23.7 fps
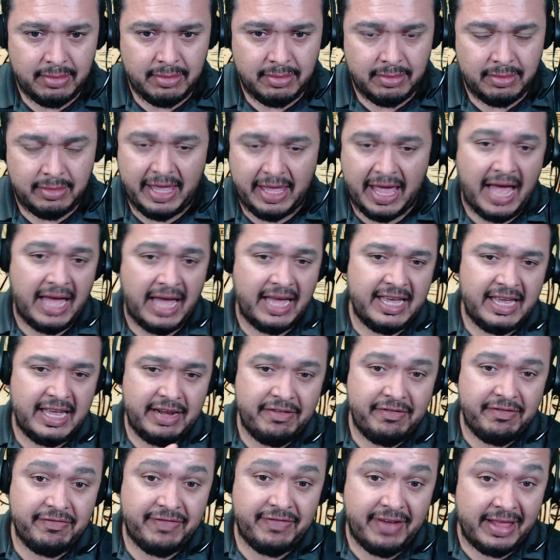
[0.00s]
de Ángel
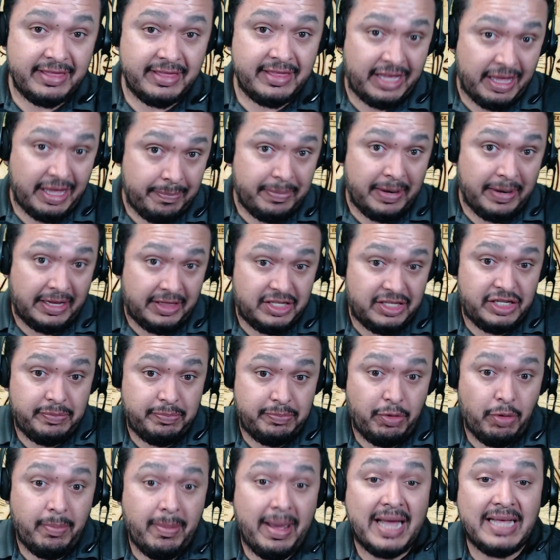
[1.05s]
Infante, que
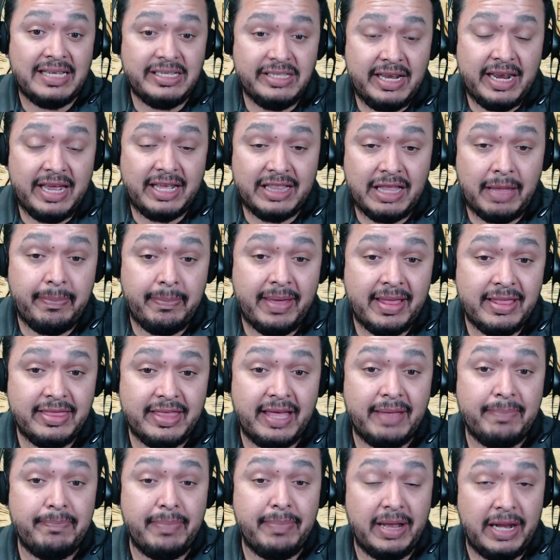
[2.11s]
participó más directamente
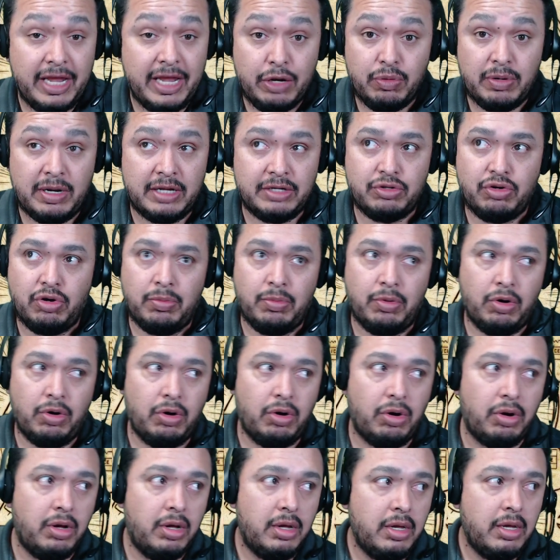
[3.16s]
en películas
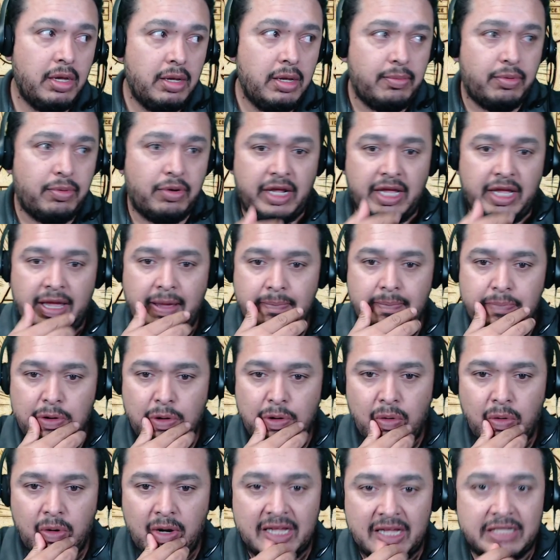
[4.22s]
como, por
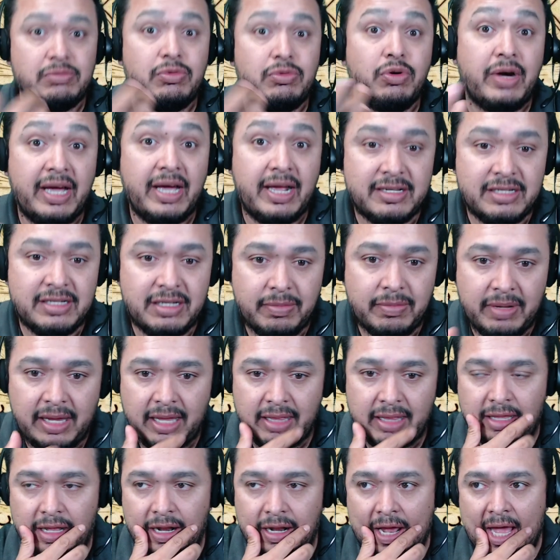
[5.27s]
ejemplo, Las Mujeres de mi
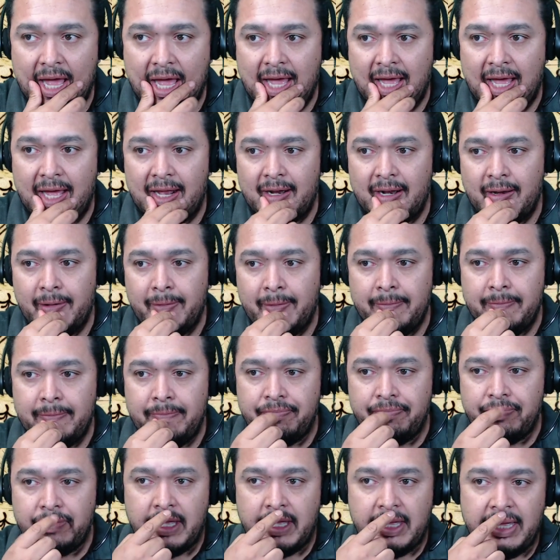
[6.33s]
General,
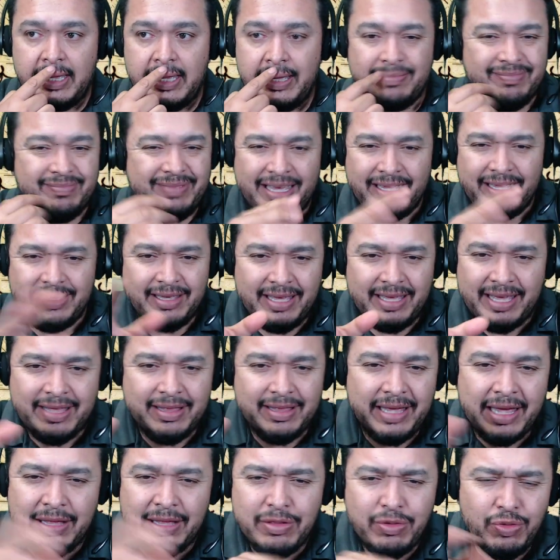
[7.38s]
eh,
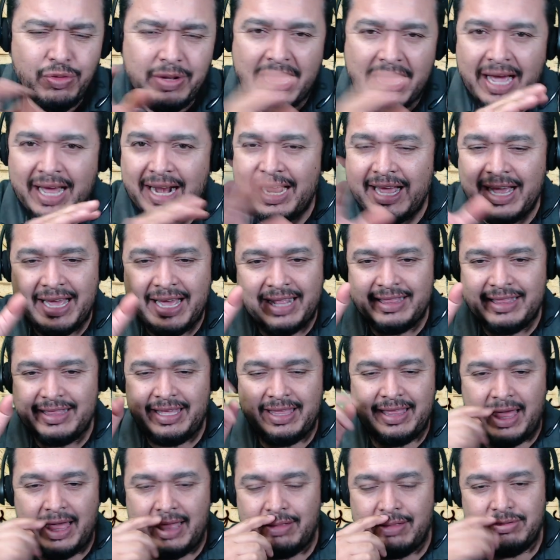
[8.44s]
en, una gran
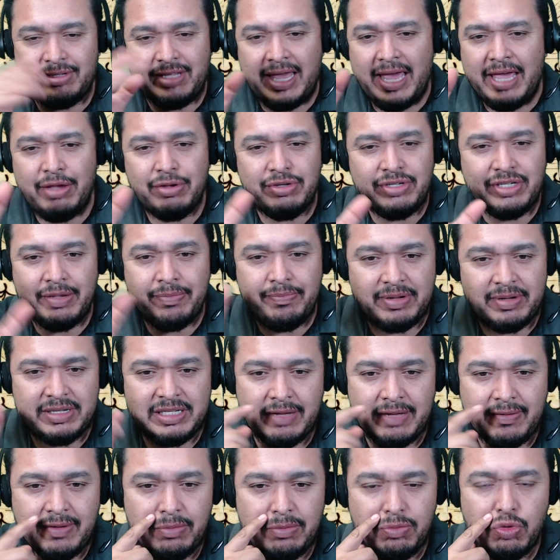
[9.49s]
cantidad. ellos siempre
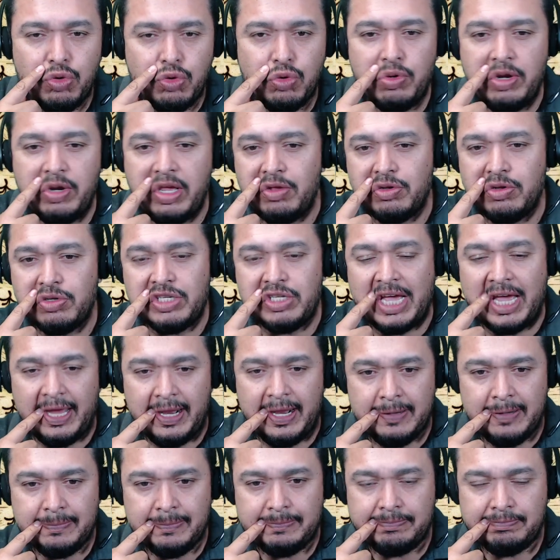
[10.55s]
estaban muy unidos a él.
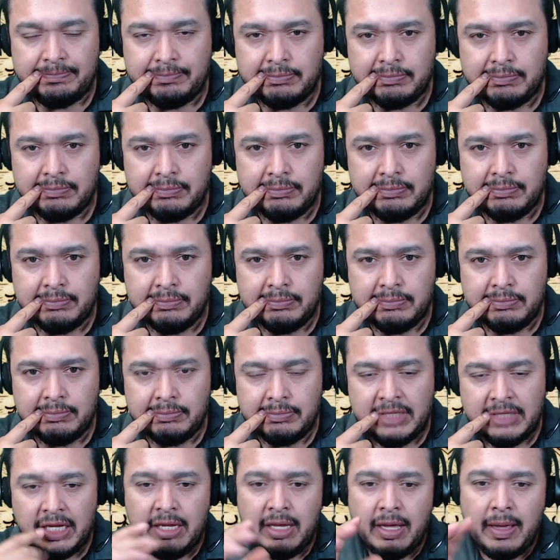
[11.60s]

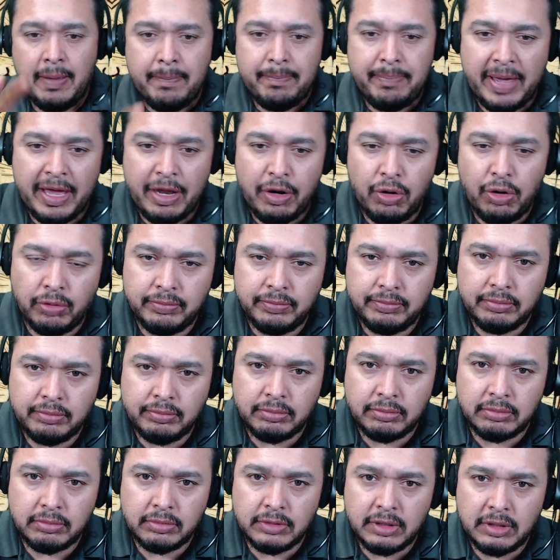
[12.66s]
Pero
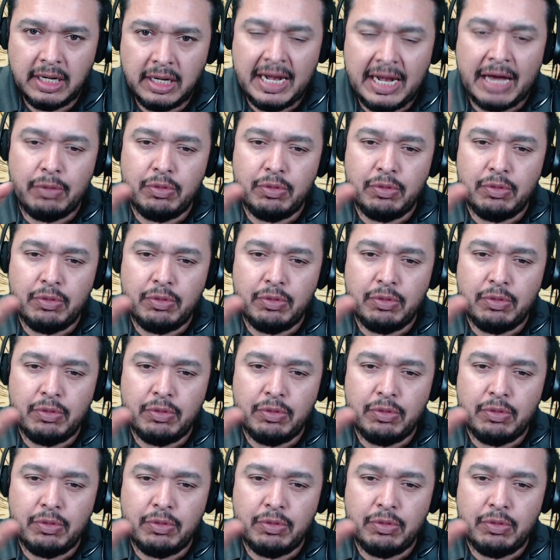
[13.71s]
la